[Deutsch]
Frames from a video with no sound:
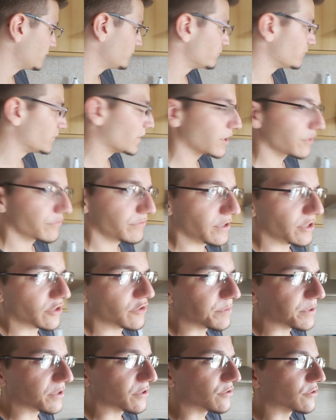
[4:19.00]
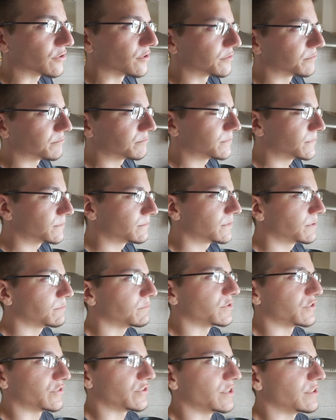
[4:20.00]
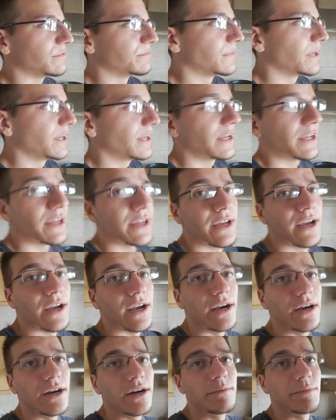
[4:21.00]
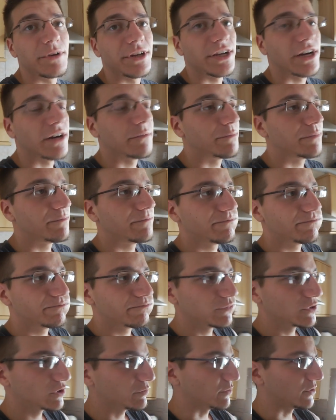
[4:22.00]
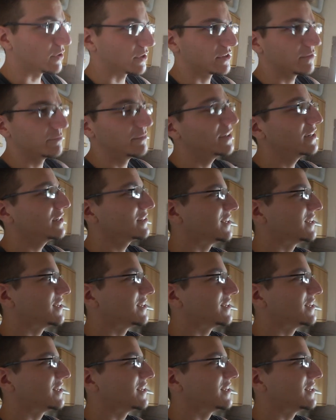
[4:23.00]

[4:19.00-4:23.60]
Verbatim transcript: Mache ich vielleicht später noch. Mal sehen. Ähm, ich habe Sport gemacht,